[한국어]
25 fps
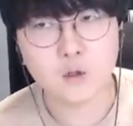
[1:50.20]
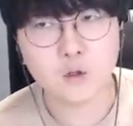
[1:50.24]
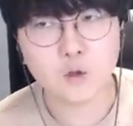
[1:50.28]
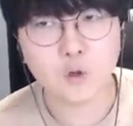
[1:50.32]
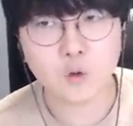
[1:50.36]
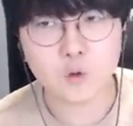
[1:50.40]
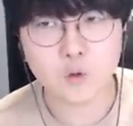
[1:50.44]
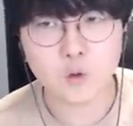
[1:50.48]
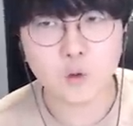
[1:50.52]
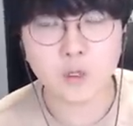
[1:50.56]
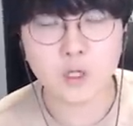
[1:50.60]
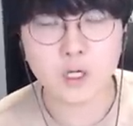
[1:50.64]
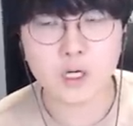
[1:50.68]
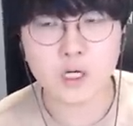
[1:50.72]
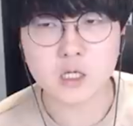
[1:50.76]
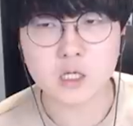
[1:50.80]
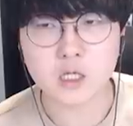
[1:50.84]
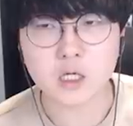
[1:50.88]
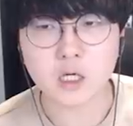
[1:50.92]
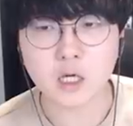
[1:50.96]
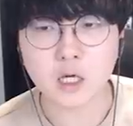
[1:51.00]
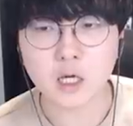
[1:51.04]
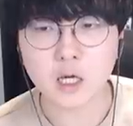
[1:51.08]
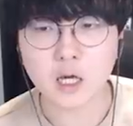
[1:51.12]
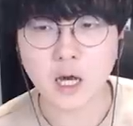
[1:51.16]

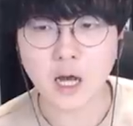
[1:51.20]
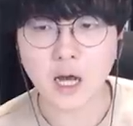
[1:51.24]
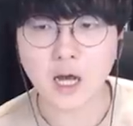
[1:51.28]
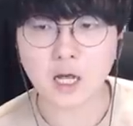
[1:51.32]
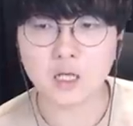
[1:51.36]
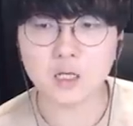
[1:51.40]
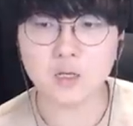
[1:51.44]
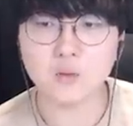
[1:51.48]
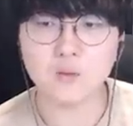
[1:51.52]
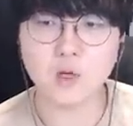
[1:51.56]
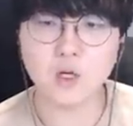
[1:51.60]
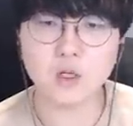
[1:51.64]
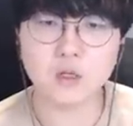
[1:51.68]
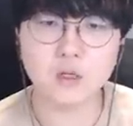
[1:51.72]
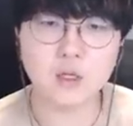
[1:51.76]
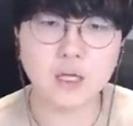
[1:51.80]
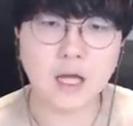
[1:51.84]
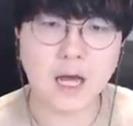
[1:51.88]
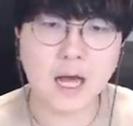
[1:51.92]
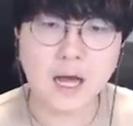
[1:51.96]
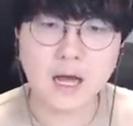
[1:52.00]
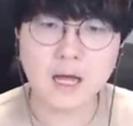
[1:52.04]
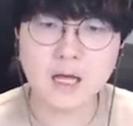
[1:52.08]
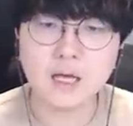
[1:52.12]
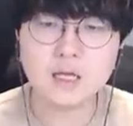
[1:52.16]
소속일지 아니면은
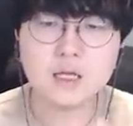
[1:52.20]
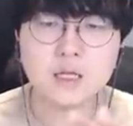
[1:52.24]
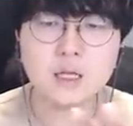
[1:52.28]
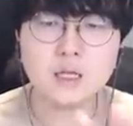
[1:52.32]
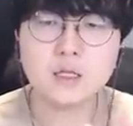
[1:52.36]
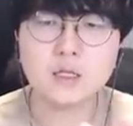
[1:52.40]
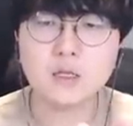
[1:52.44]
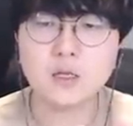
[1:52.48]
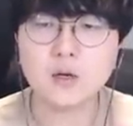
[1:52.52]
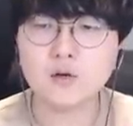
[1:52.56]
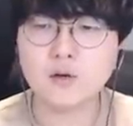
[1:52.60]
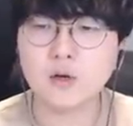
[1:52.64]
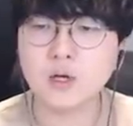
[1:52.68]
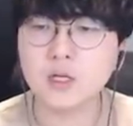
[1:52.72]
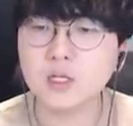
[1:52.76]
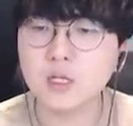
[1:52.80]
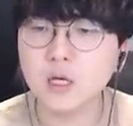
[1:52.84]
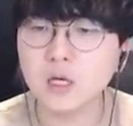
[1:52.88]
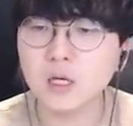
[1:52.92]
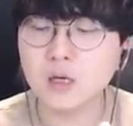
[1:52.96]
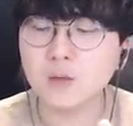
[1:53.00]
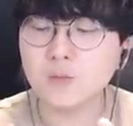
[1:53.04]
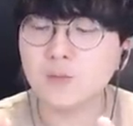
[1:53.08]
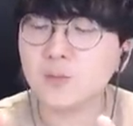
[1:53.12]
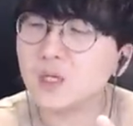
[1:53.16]
아이기스와
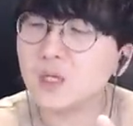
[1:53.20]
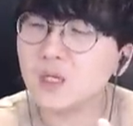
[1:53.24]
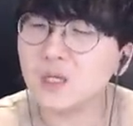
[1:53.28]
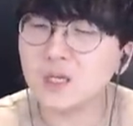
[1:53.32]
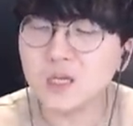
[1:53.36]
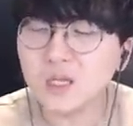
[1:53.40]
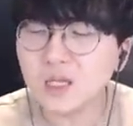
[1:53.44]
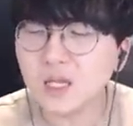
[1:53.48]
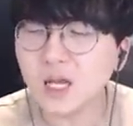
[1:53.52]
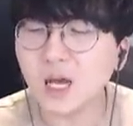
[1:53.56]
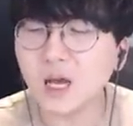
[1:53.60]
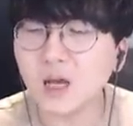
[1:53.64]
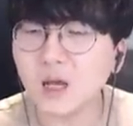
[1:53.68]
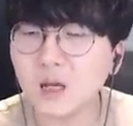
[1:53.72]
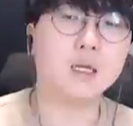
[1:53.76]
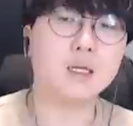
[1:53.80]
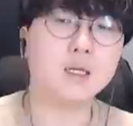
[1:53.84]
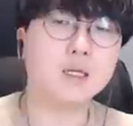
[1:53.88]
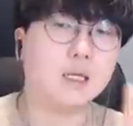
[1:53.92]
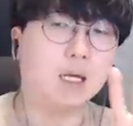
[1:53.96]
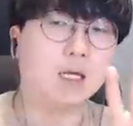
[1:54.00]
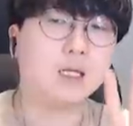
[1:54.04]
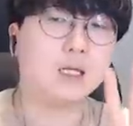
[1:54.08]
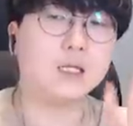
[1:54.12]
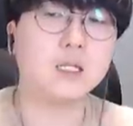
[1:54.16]
굉장히 비슷한
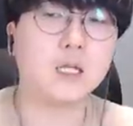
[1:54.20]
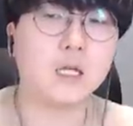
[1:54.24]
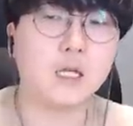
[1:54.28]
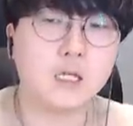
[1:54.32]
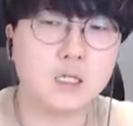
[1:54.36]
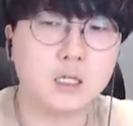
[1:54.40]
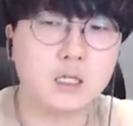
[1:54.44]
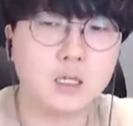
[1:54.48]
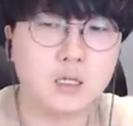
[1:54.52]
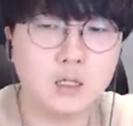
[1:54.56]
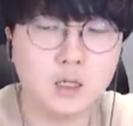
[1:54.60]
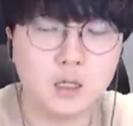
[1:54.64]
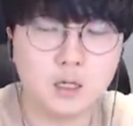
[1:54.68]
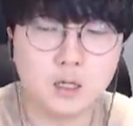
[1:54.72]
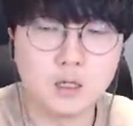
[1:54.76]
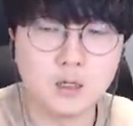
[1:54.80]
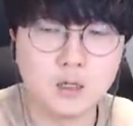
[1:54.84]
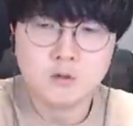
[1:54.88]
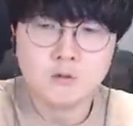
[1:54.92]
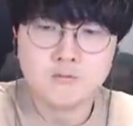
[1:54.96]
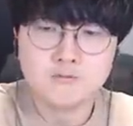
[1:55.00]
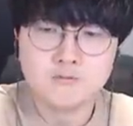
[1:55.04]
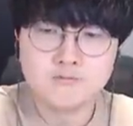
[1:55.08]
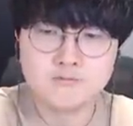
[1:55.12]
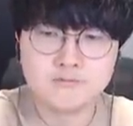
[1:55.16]
단체일지는
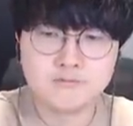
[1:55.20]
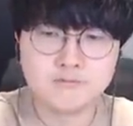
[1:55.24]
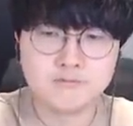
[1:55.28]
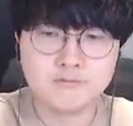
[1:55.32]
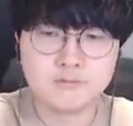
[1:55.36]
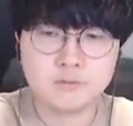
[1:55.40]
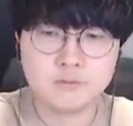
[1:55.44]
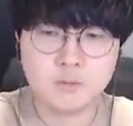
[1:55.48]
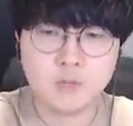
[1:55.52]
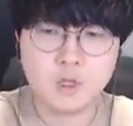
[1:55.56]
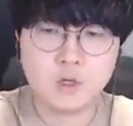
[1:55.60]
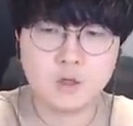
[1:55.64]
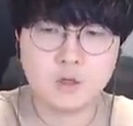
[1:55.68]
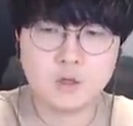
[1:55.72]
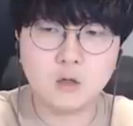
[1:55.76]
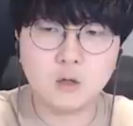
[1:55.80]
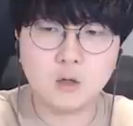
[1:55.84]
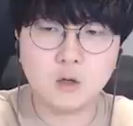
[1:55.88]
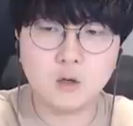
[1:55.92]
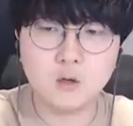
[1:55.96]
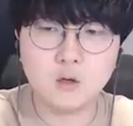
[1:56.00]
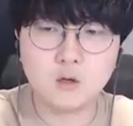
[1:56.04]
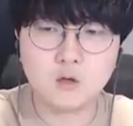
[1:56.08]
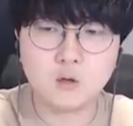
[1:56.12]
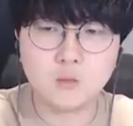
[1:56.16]
음
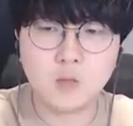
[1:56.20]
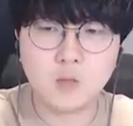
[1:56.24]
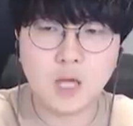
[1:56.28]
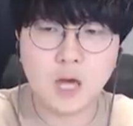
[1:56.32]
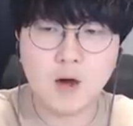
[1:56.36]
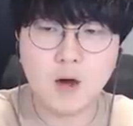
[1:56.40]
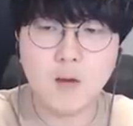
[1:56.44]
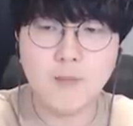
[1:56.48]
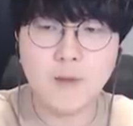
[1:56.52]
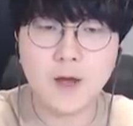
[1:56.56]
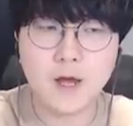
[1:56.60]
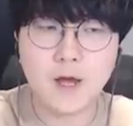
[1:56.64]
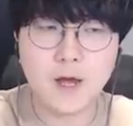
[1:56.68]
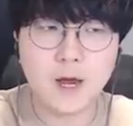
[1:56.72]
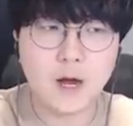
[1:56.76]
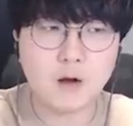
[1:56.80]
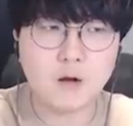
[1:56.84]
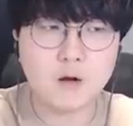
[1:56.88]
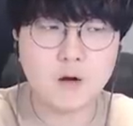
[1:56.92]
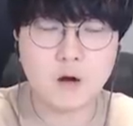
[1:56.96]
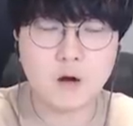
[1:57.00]
그거는 좀 나와봐야 알 것